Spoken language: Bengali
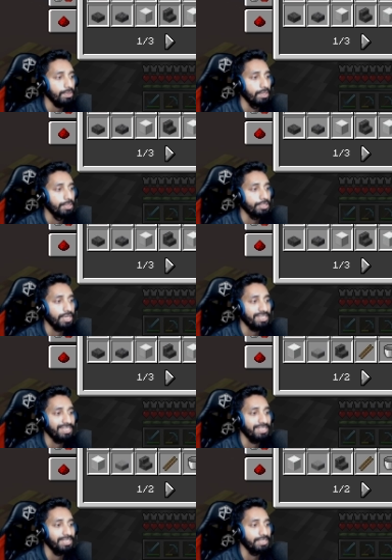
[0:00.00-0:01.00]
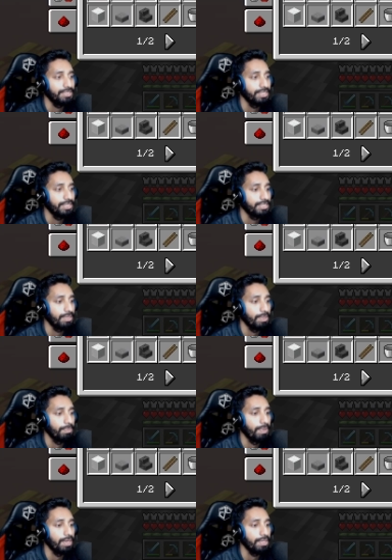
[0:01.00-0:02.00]
চারটা চেস্ট আমরা
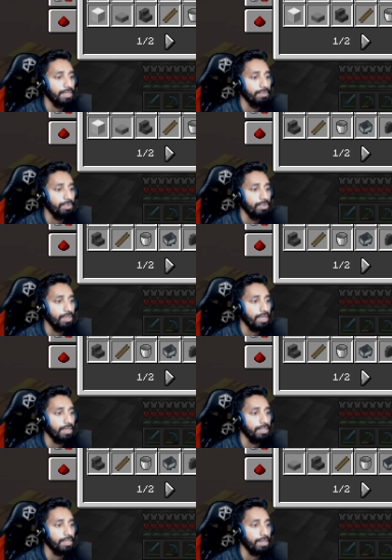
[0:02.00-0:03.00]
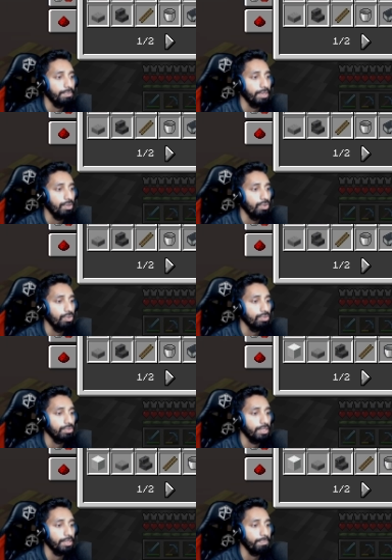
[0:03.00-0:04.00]
বানিয়ে নেব এখান থেকে আমরা লগ
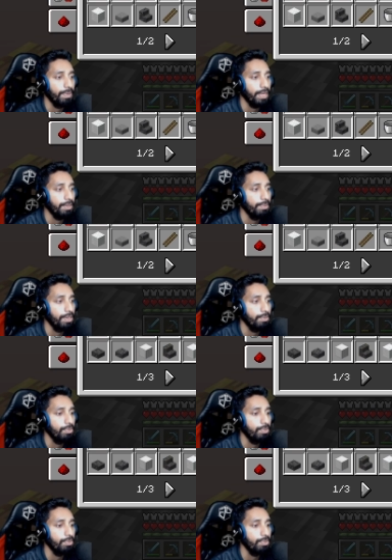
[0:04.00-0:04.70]
থেকে প্ল্যাঙ্ক বানাবো